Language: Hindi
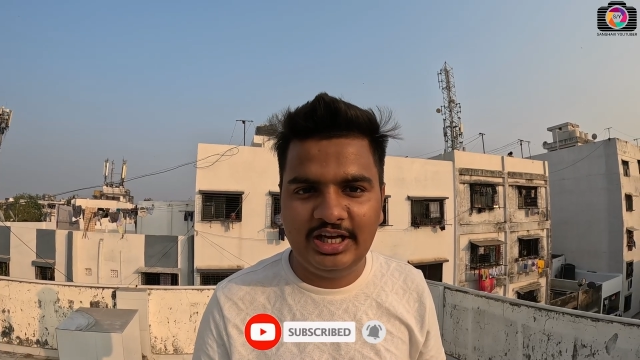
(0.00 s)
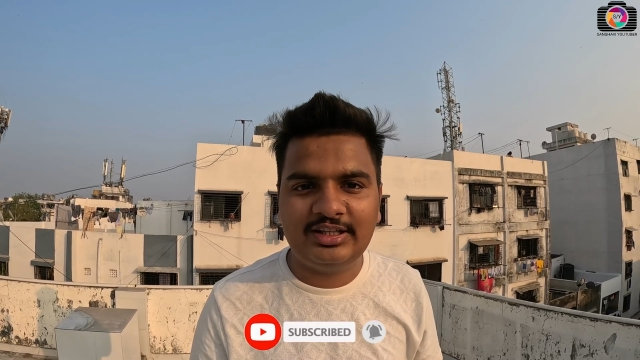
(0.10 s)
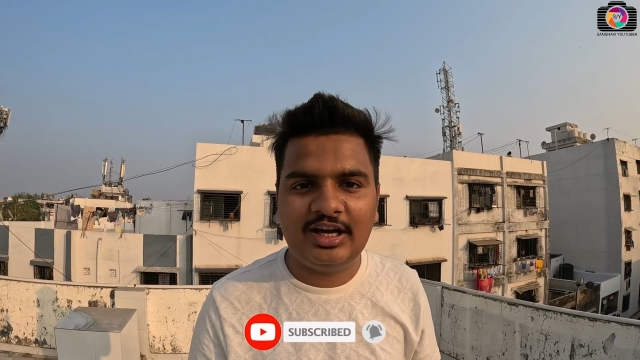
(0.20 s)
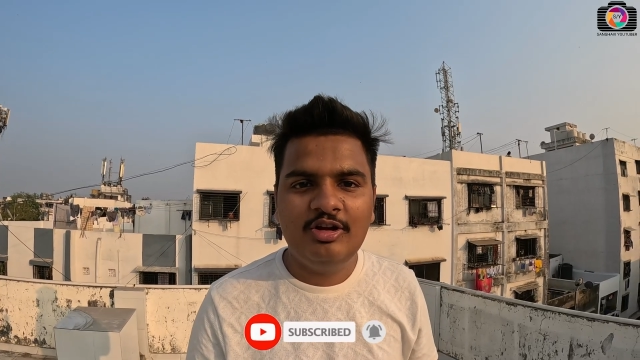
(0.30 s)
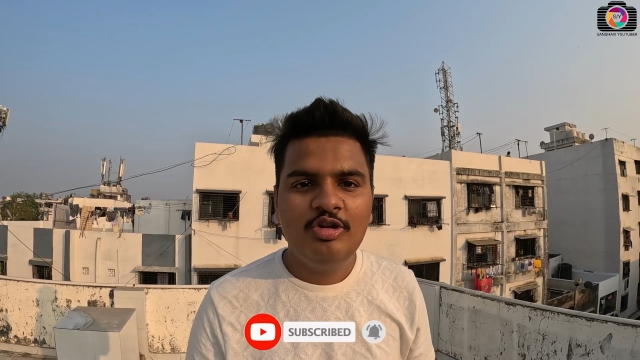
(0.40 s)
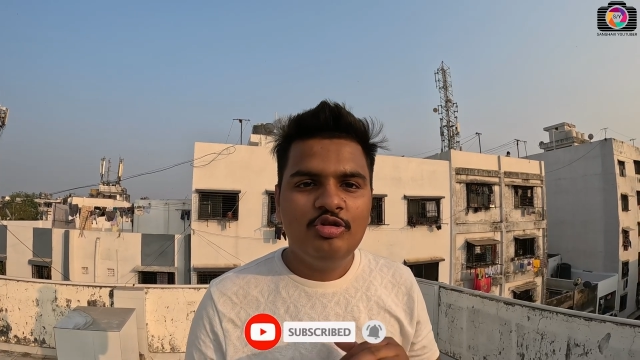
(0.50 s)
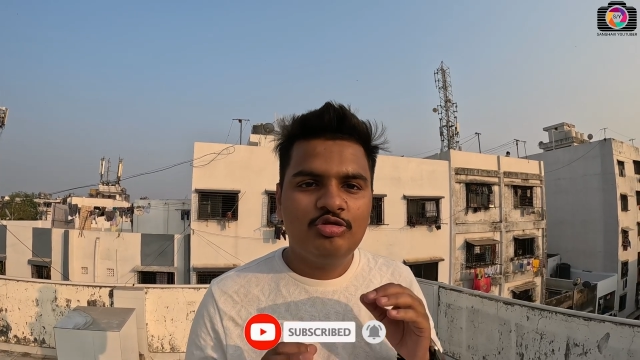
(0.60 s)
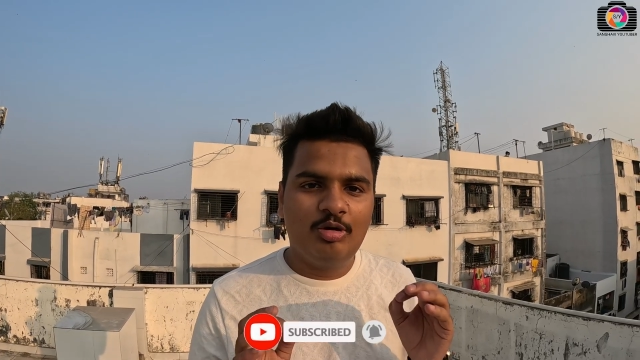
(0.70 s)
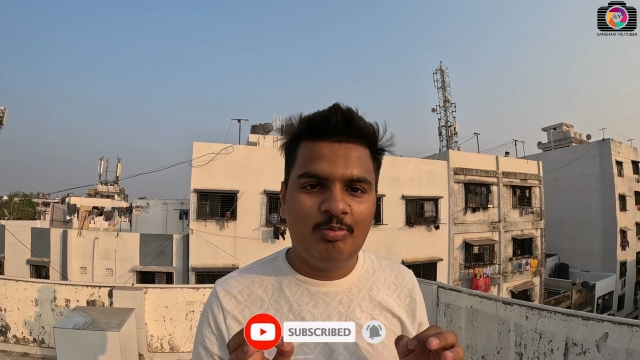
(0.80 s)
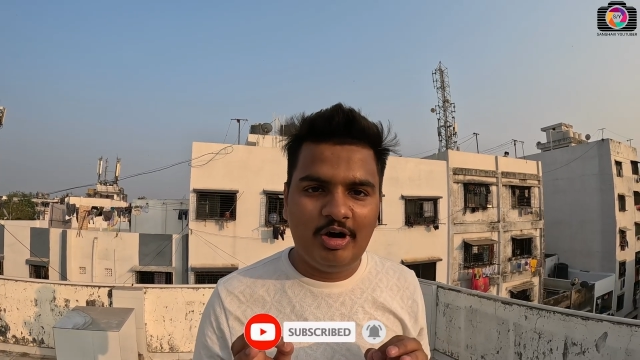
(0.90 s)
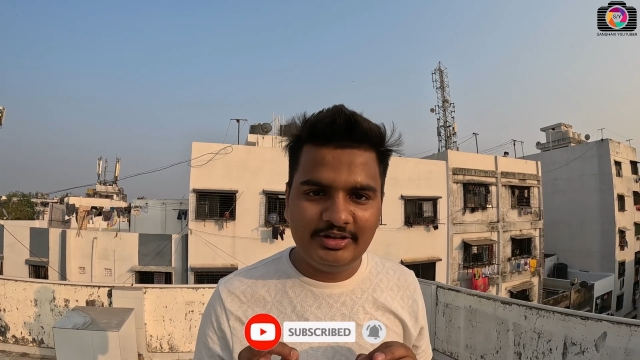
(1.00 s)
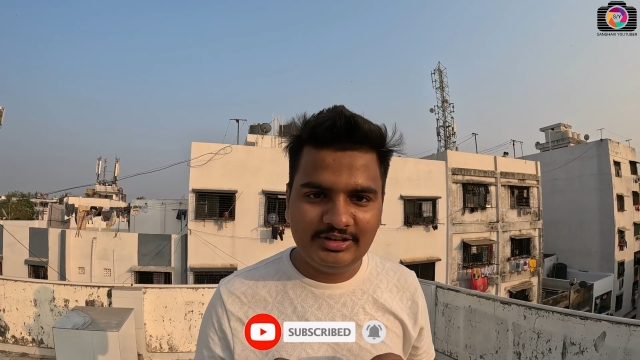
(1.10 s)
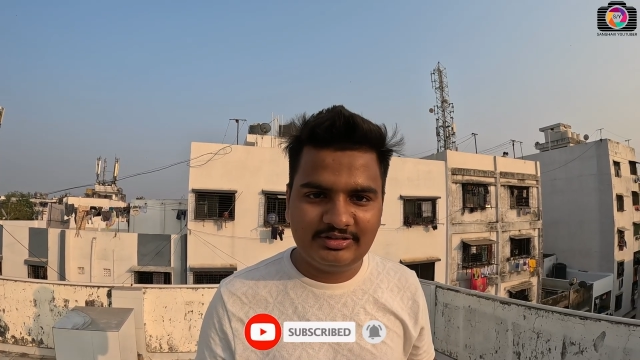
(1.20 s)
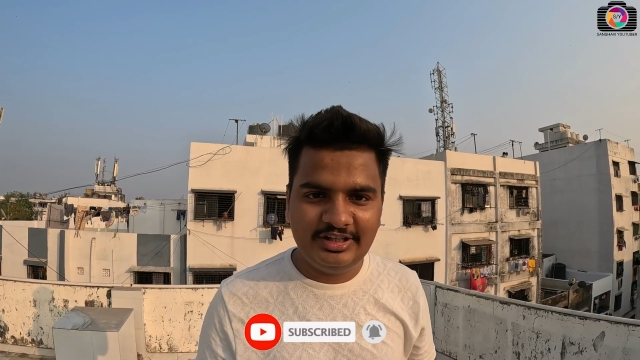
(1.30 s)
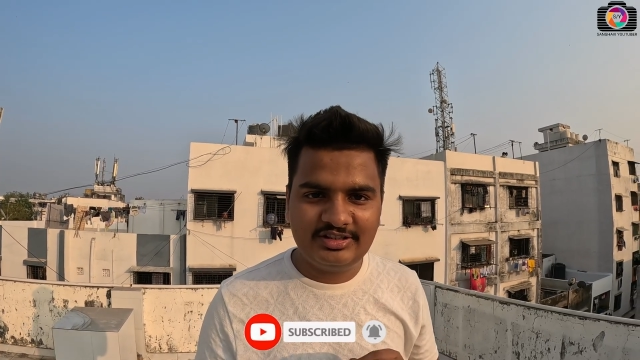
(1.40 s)
किया था जो
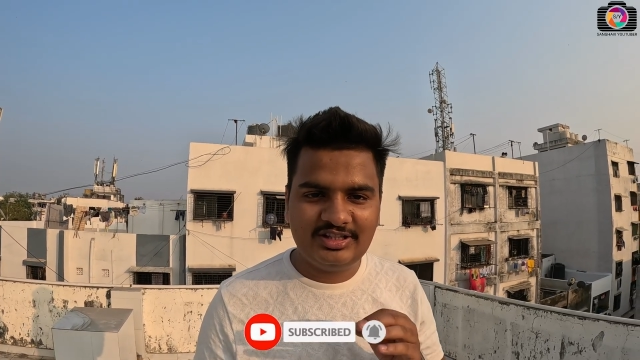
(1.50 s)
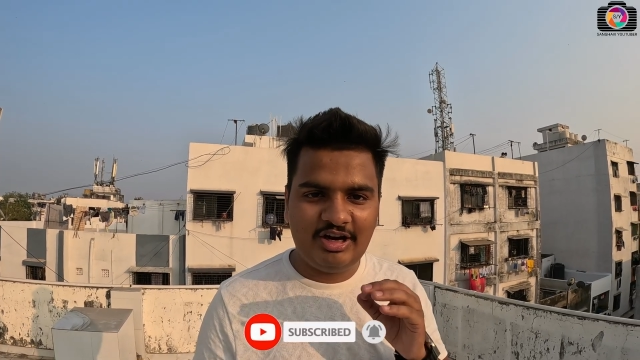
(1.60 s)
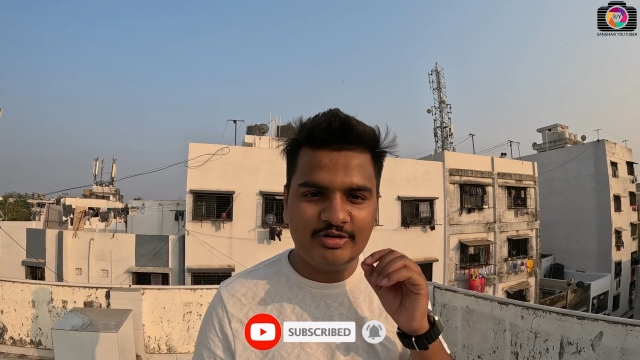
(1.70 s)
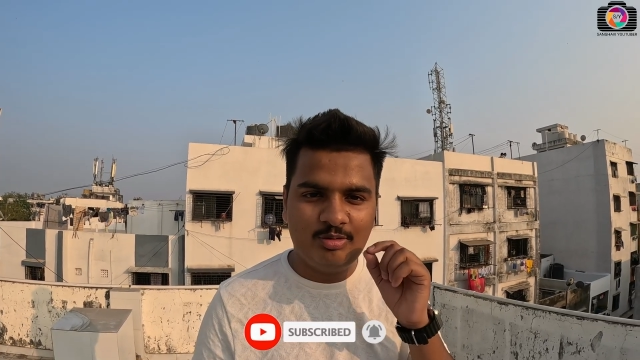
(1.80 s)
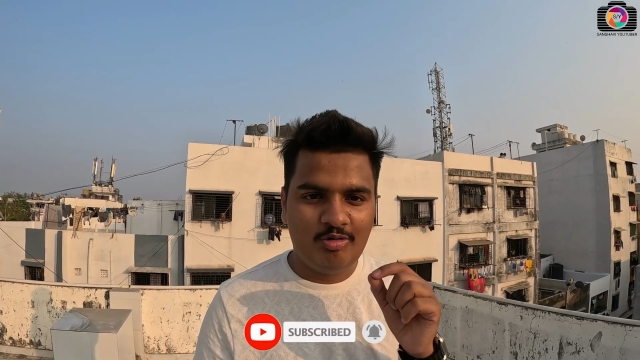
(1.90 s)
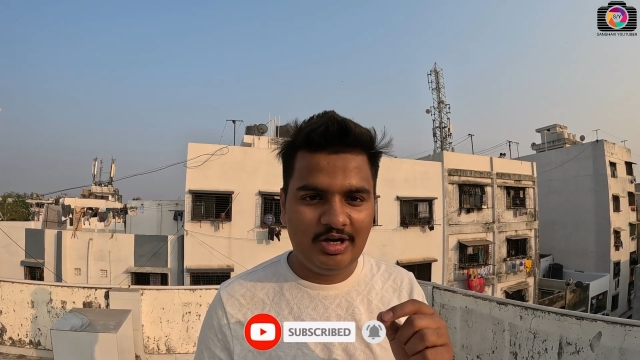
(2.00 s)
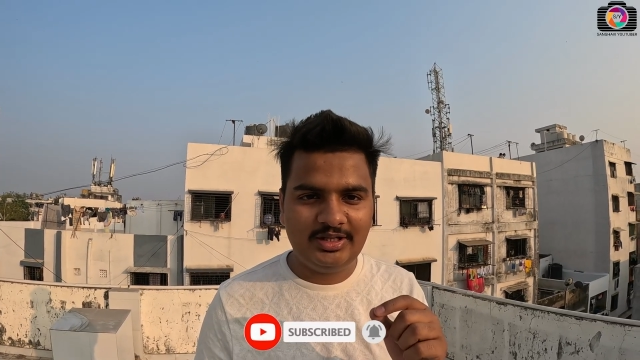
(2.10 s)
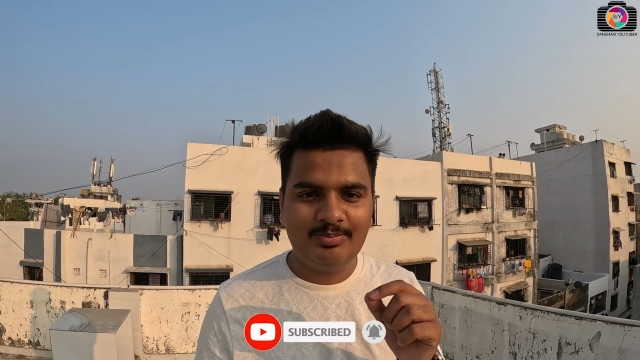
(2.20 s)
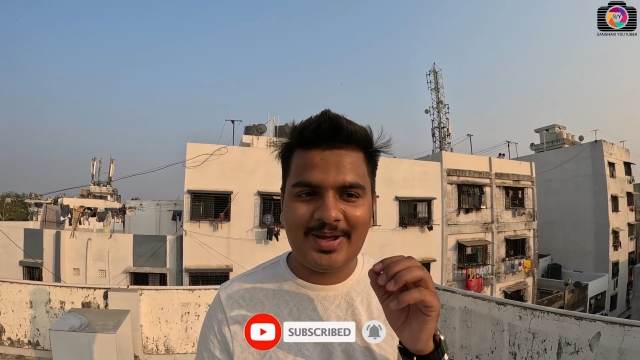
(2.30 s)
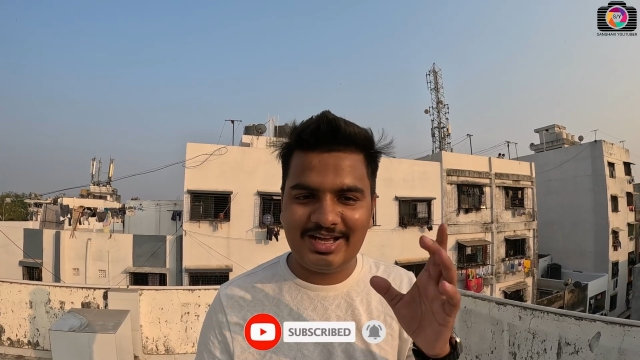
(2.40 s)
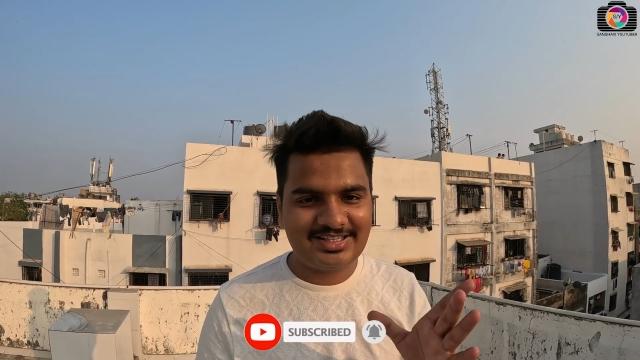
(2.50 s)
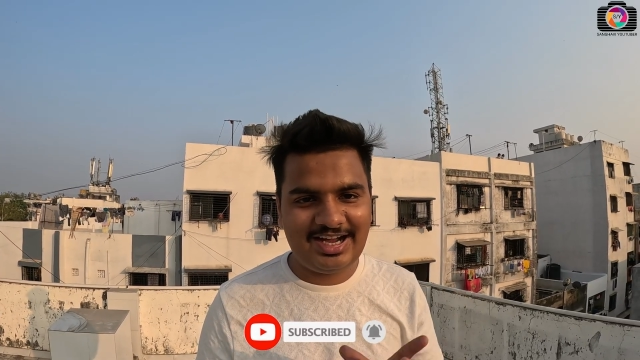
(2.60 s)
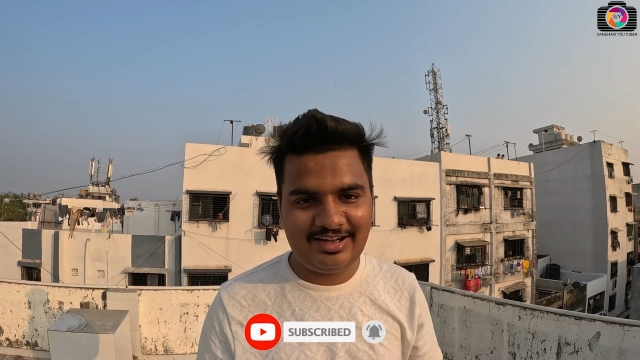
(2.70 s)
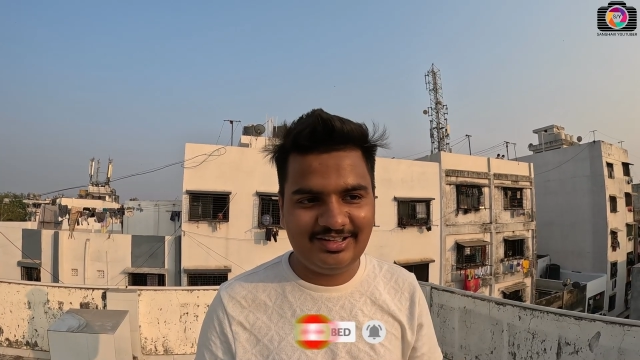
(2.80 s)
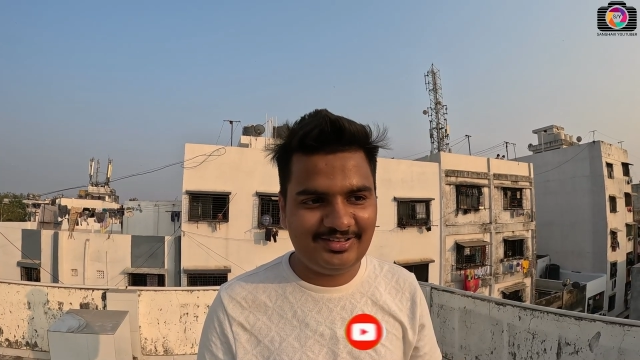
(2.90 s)
बहुत ही तेज़ था और जो बहुत ही पैच
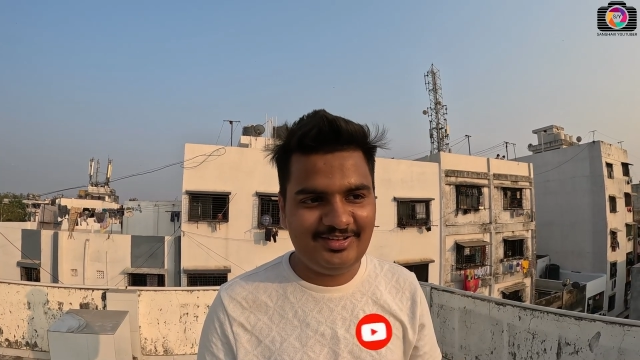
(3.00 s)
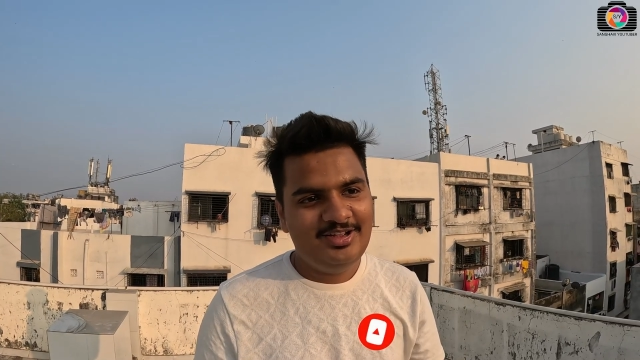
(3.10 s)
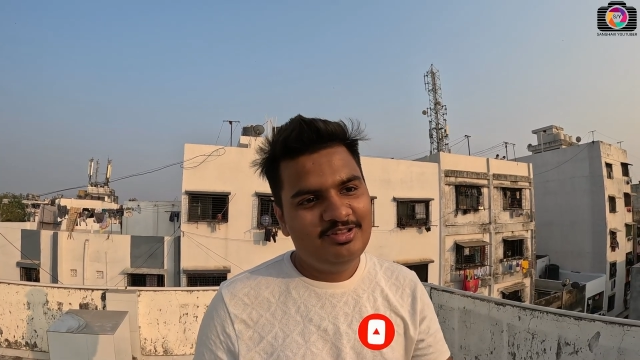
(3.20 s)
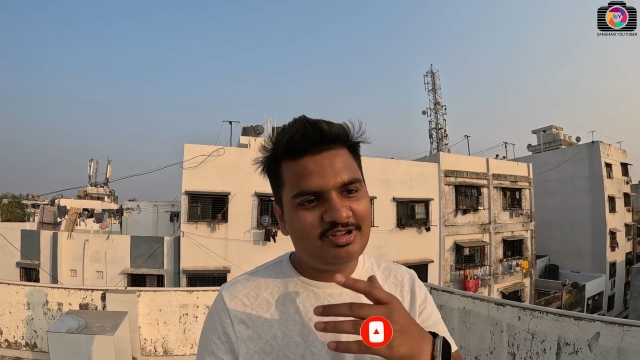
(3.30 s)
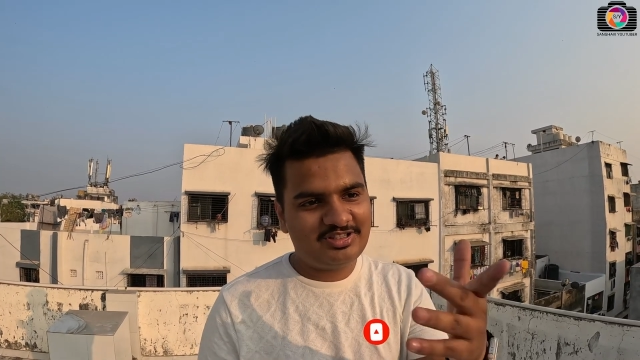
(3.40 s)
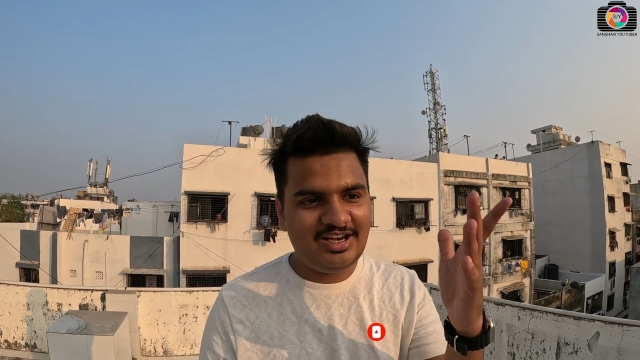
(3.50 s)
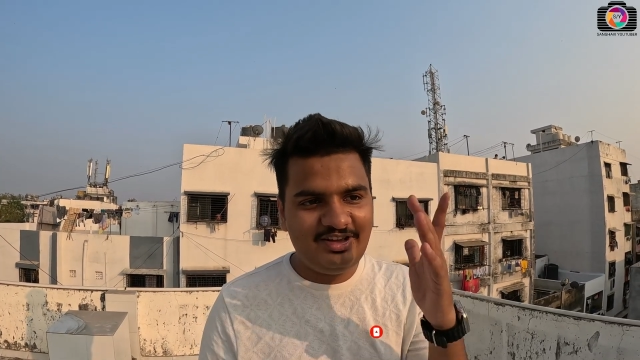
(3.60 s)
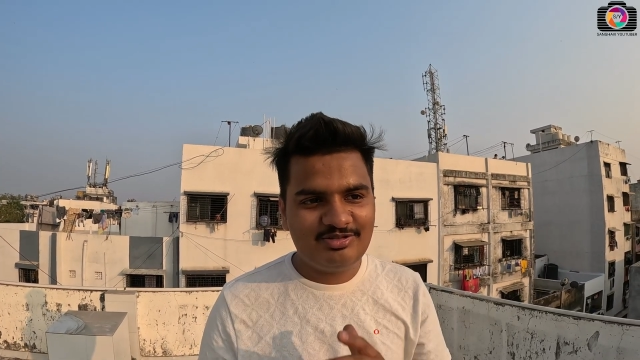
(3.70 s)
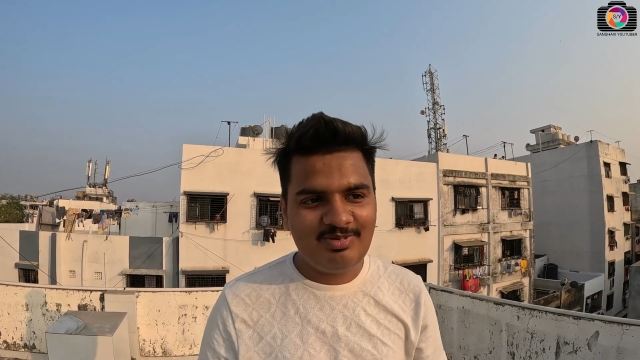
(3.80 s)
काटे थे तो चले